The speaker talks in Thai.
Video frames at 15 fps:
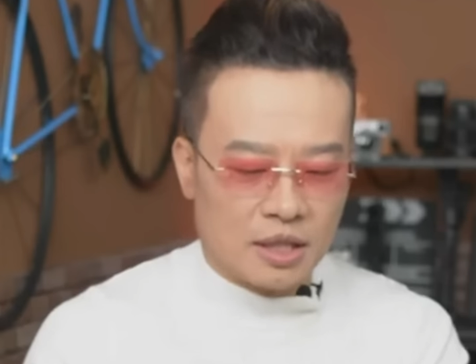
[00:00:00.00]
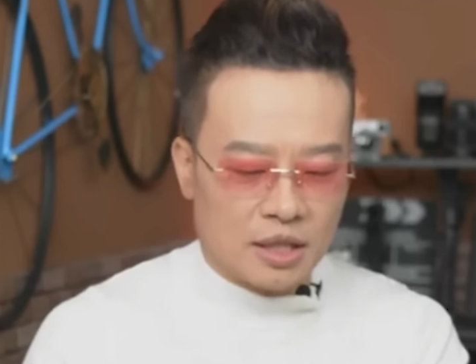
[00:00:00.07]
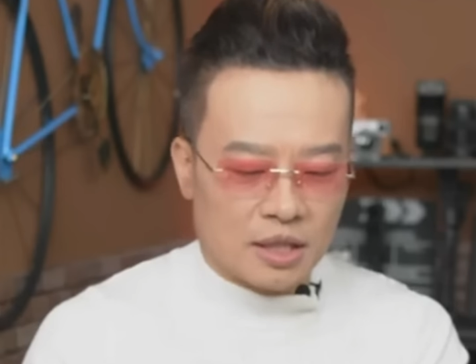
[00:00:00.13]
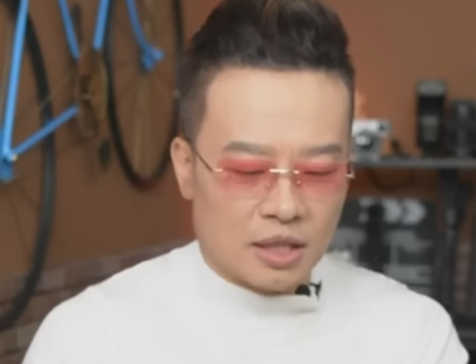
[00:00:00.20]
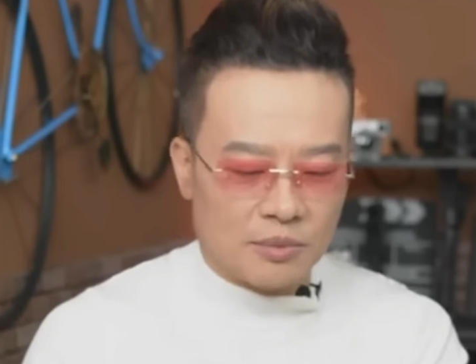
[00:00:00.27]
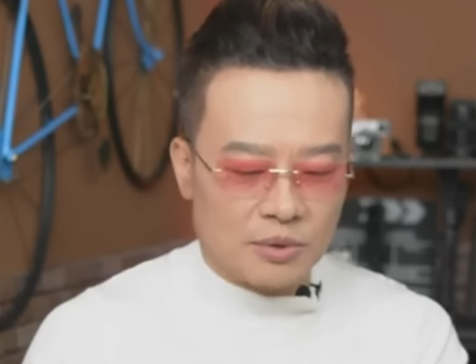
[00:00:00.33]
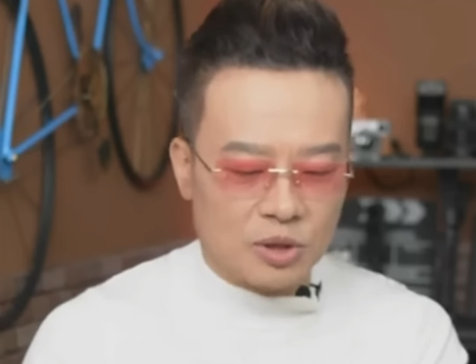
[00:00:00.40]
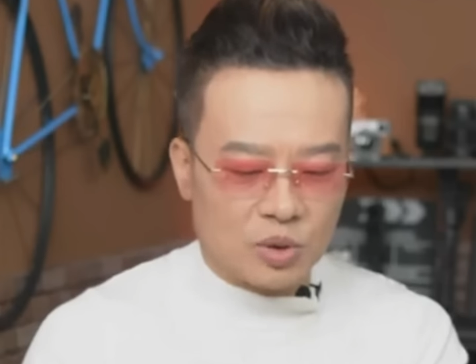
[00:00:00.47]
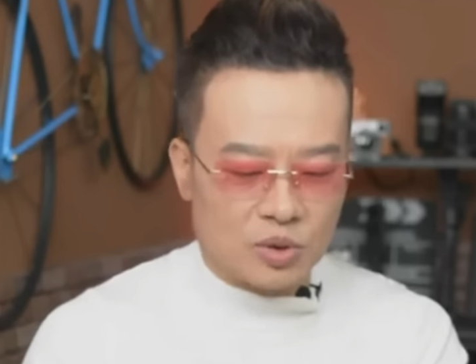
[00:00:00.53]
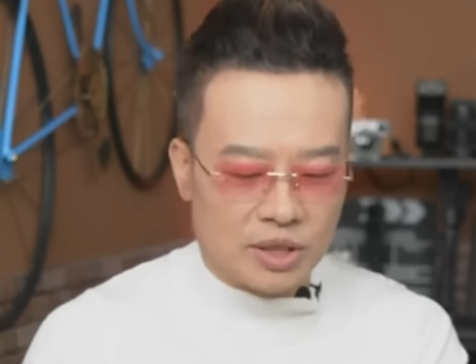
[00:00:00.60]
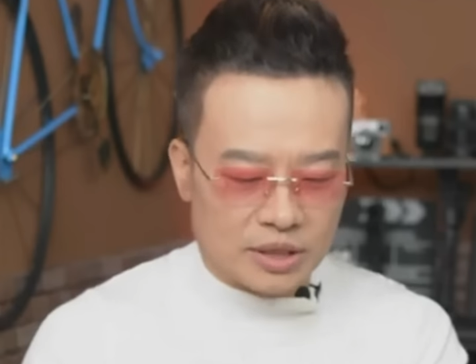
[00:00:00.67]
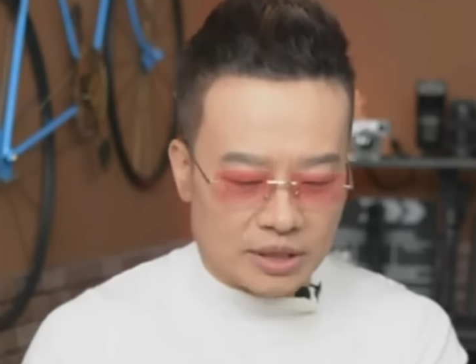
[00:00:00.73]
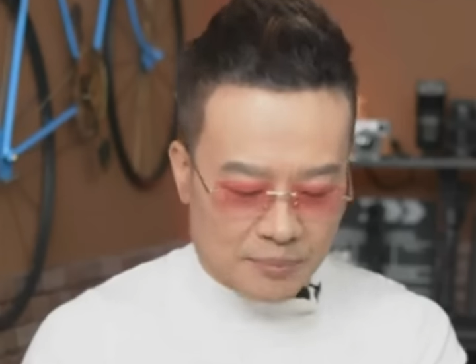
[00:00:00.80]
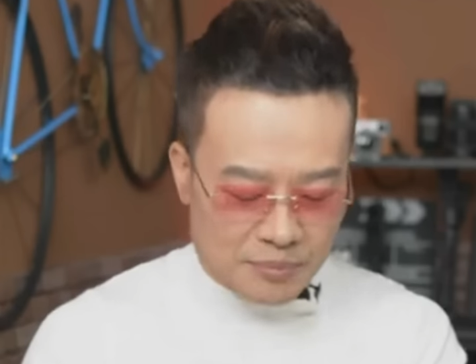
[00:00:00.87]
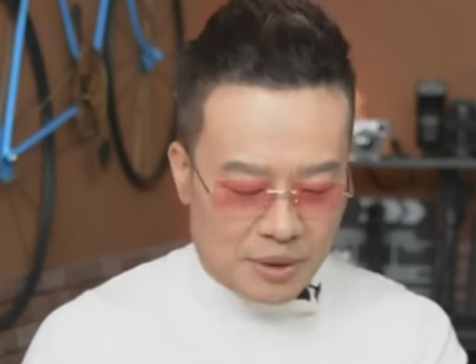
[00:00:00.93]
เขาเป็นโยคี
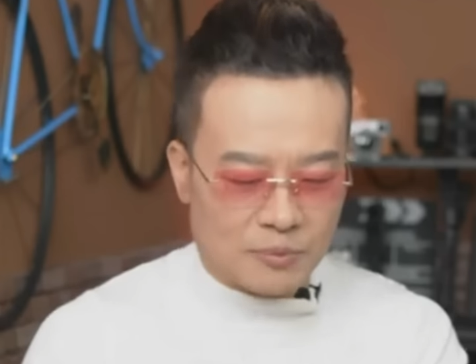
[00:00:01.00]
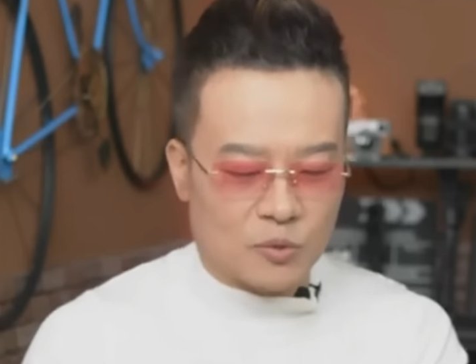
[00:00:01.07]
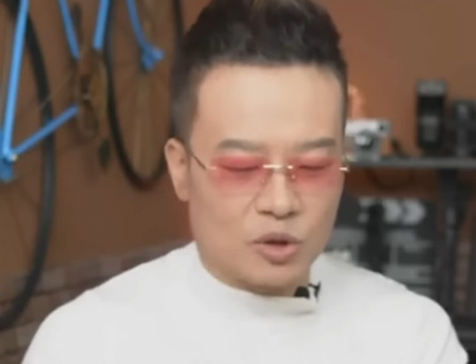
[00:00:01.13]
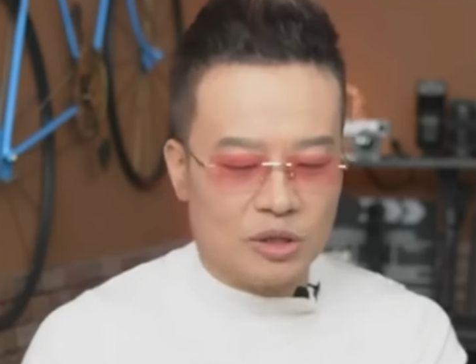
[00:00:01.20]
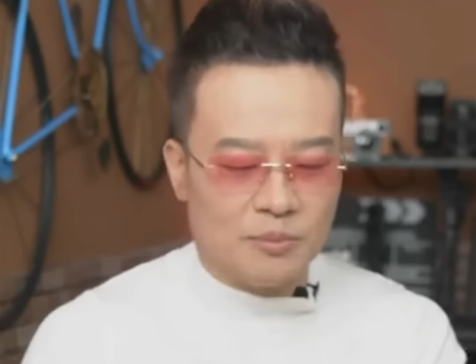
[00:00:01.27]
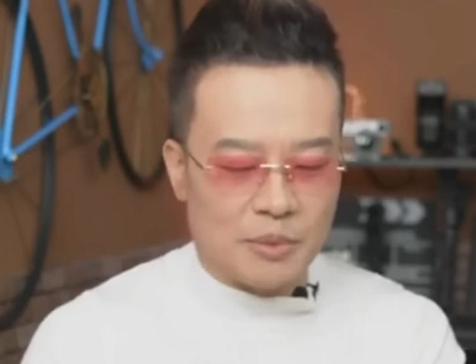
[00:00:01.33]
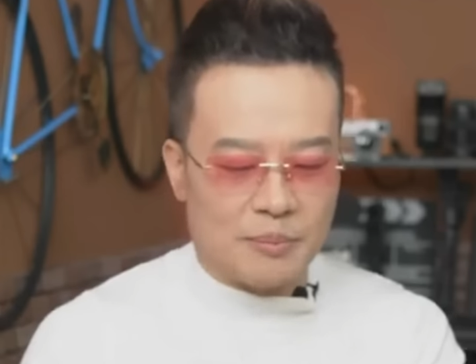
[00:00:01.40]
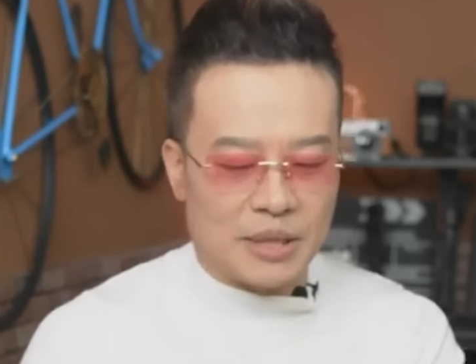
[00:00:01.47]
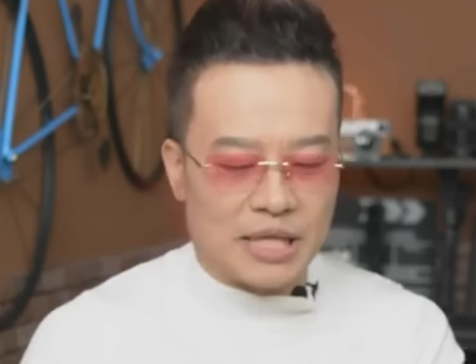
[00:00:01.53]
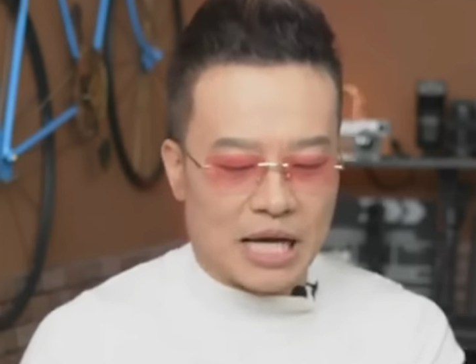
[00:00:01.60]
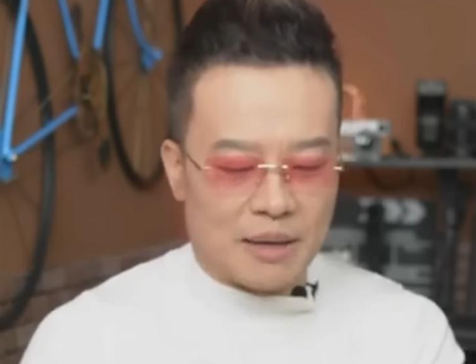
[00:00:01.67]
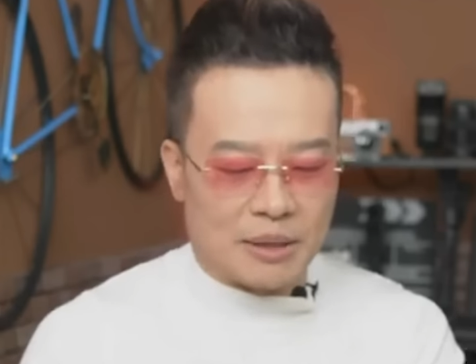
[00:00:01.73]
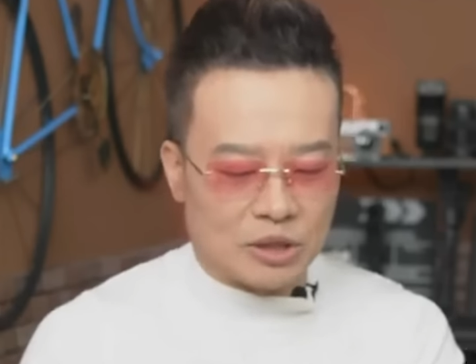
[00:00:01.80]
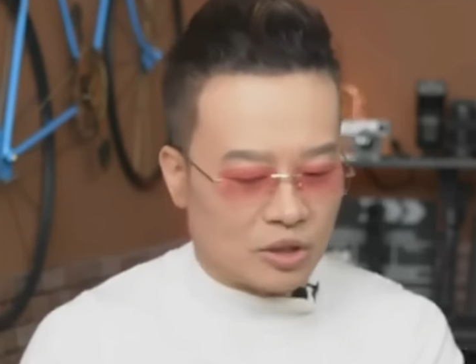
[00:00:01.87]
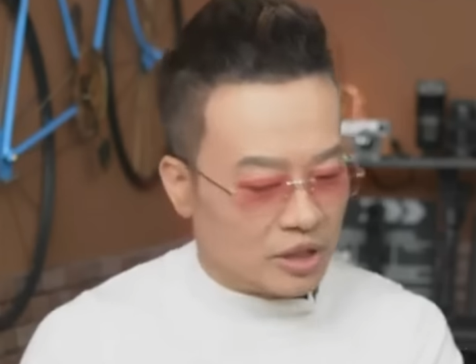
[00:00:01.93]
แต่เป็นคนที่มีปัญญา
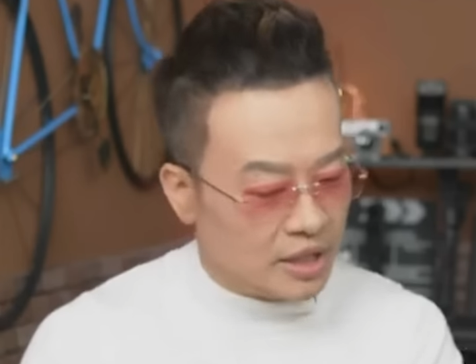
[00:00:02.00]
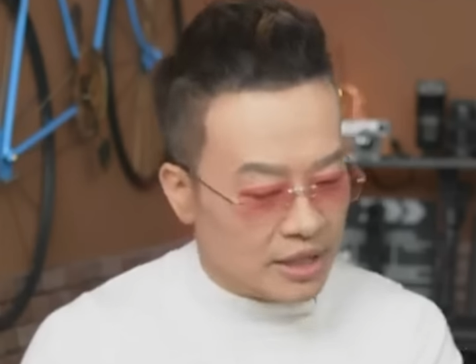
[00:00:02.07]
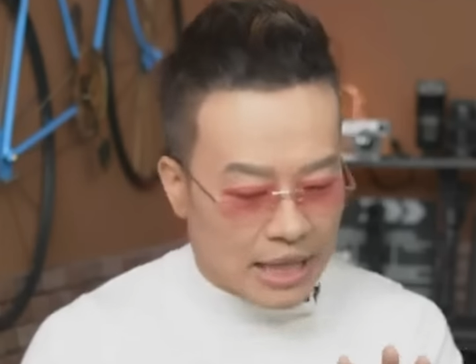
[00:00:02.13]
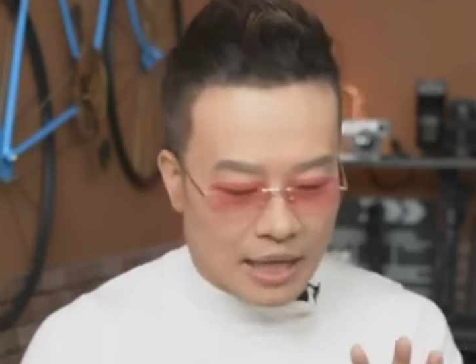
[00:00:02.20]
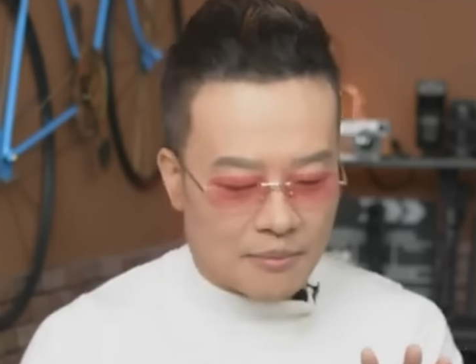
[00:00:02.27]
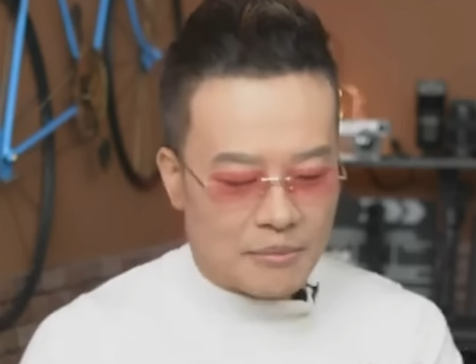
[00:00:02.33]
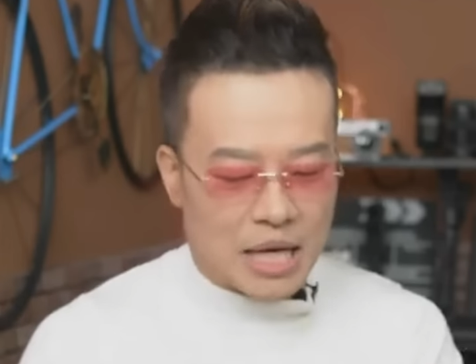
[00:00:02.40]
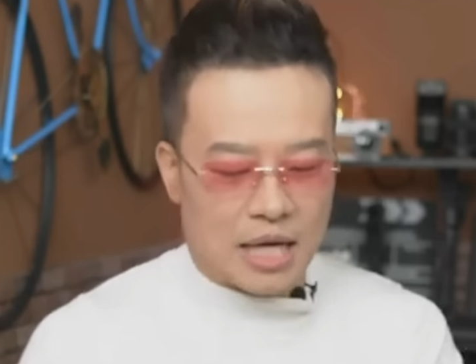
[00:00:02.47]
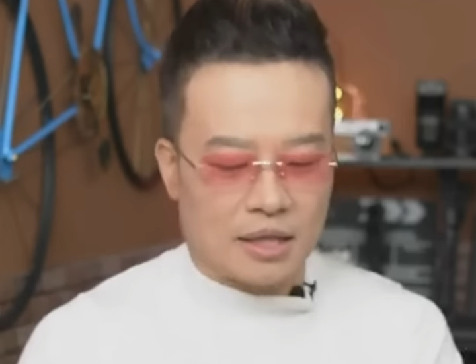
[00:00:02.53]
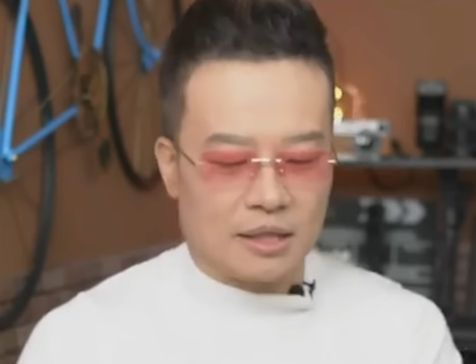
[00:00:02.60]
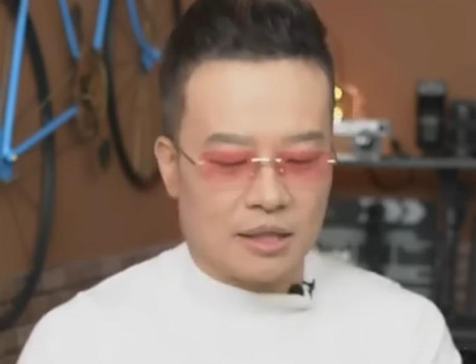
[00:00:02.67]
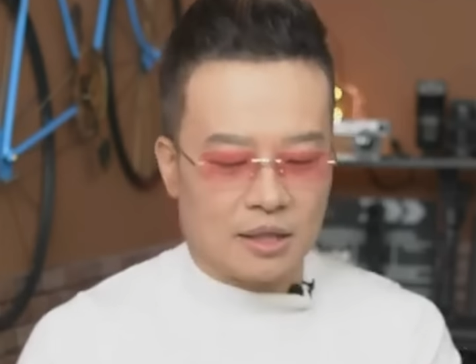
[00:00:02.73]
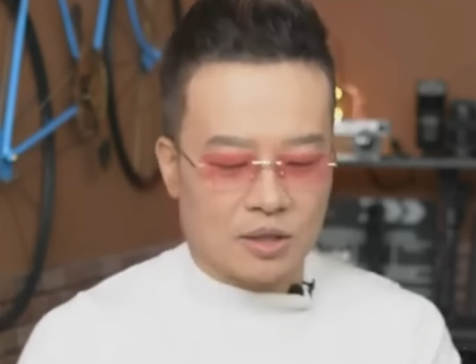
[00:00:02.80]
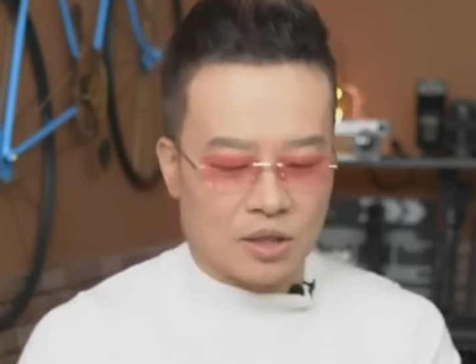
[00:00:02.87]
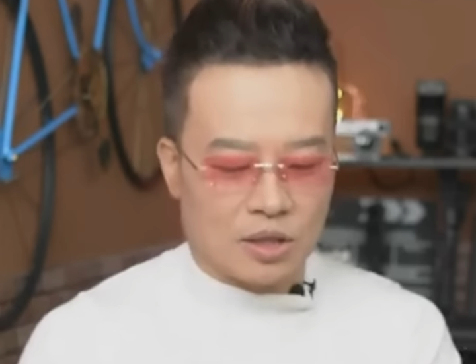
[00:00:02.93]
มากตอนนี้ดังมากเลย
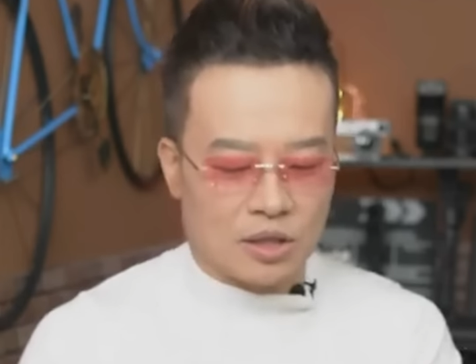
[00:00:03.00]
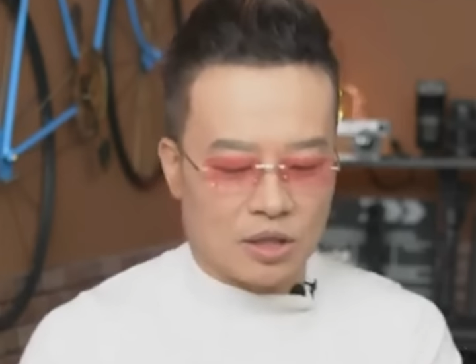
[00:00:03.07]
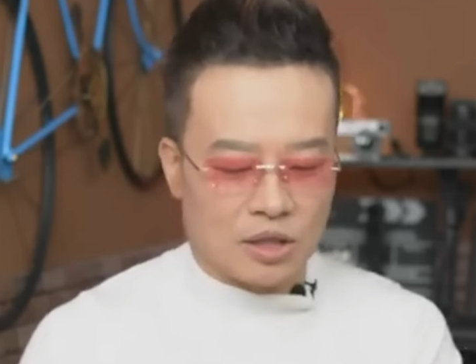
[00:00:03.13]
แล้วก็